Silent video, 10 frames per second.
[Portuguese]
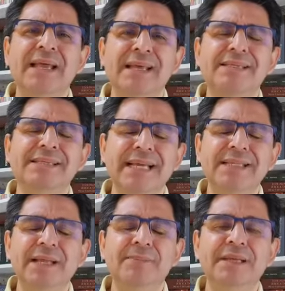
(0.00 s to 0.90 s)

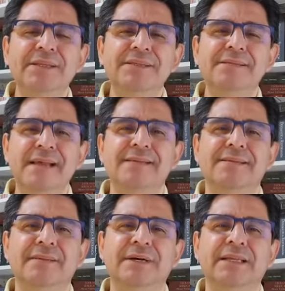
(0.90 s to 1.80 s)
exatamente
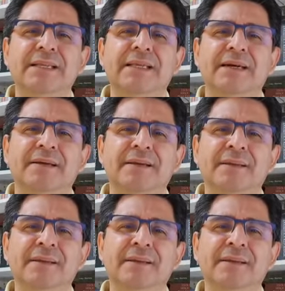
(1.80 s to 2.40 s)
dessa maneira.